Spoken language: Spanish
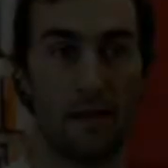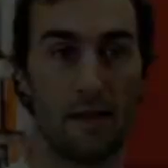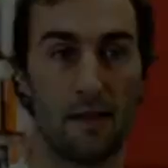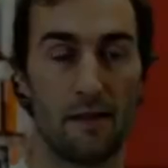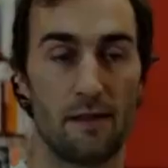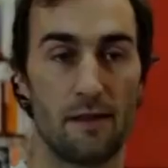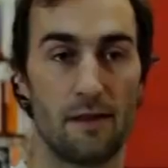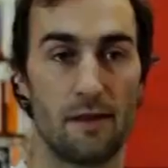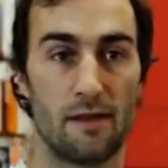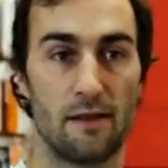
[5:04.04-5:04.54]

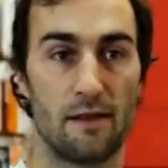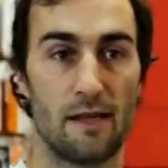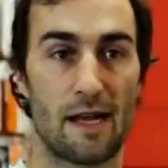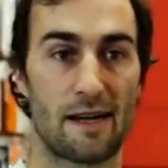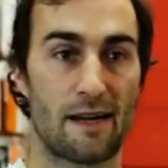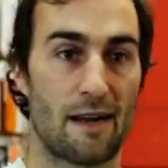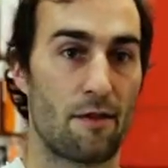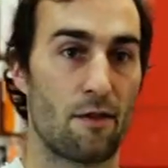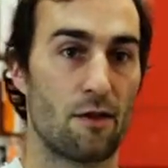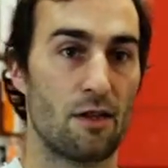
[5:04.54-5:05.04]
de la
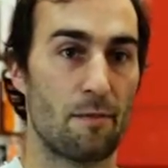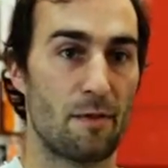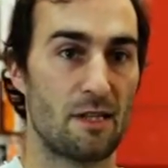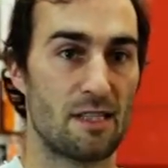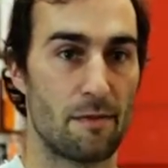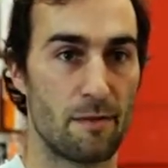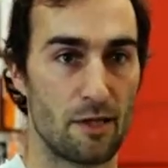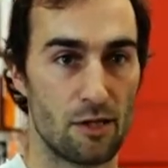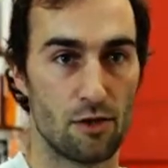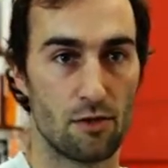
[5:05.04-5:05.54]
creación de
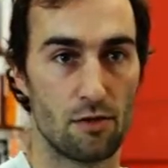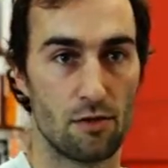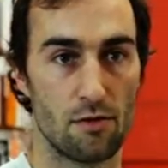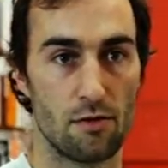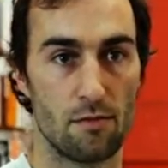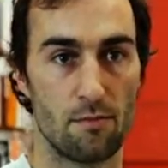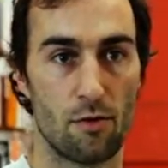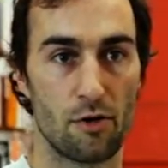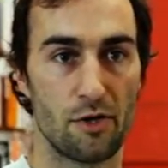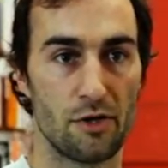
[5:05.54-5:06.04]

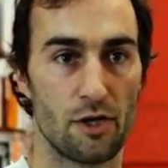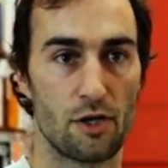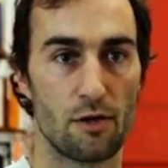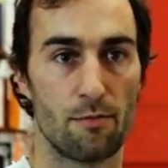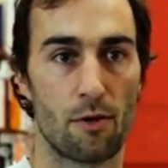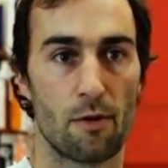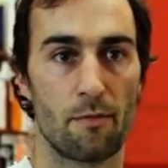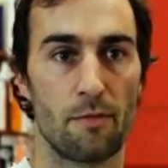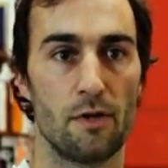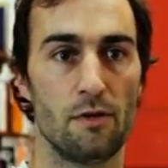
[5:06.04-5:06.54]
pensamiento político
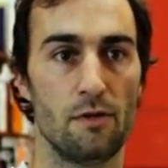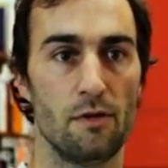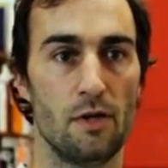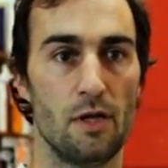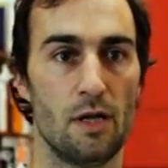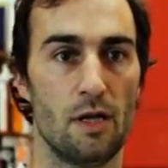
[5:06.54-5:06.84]
propio,